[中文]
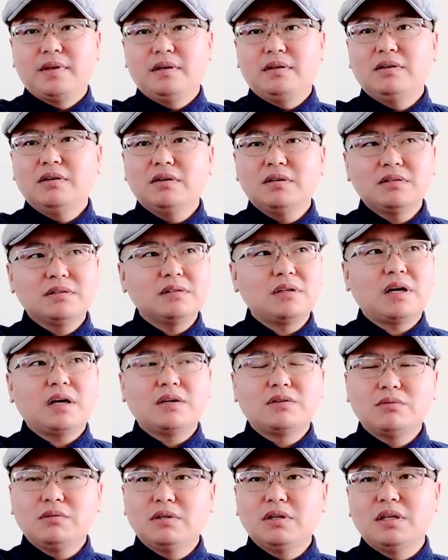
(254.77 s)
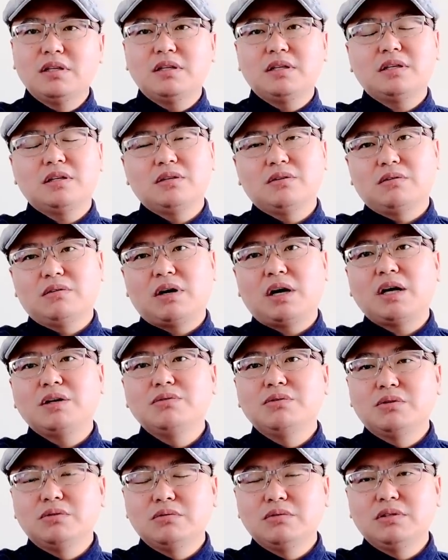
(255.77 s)
俄罗斯还说人家那有个
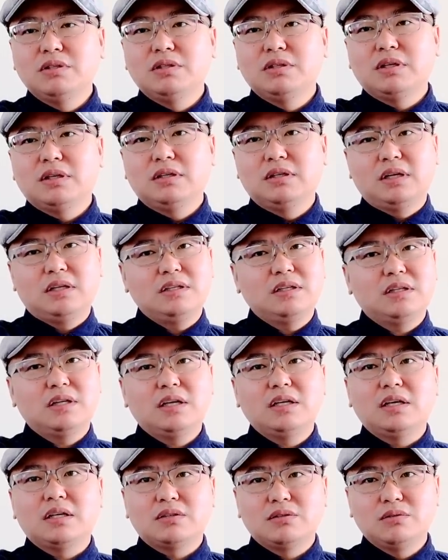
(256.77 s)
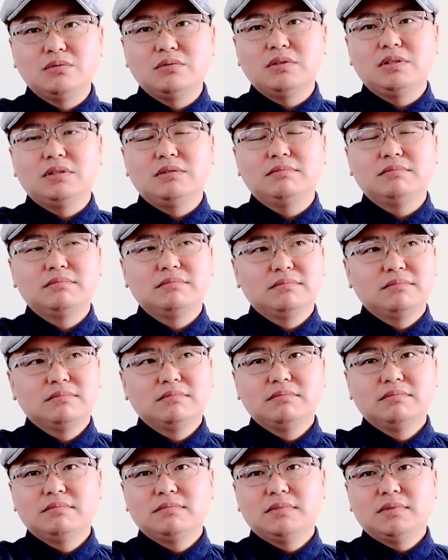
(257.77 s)
汉学中心呢，人家那也是中心，
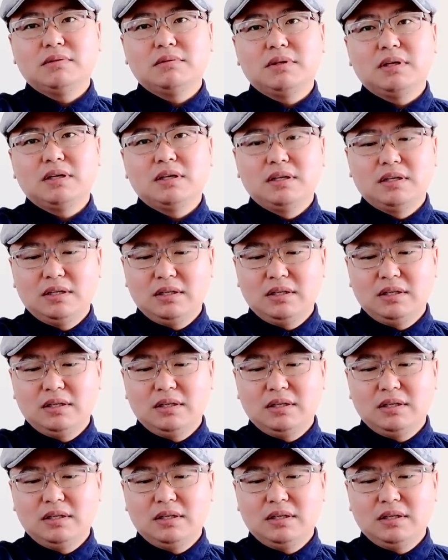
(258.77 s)
对吧？